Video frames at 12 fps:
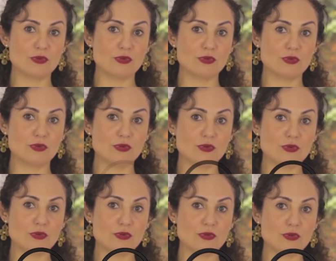sinais,
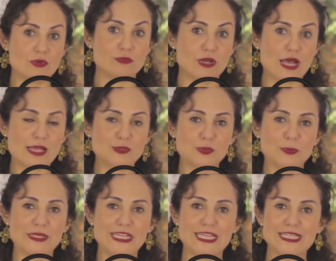colocou a figura
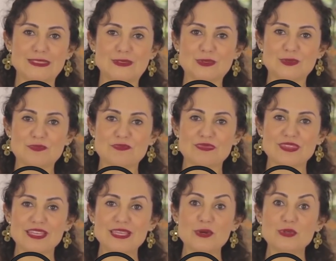de um gato preto
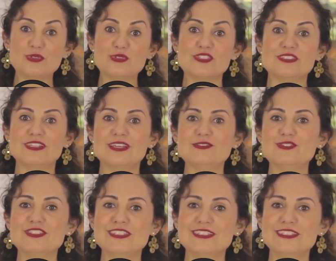assim aparecendo.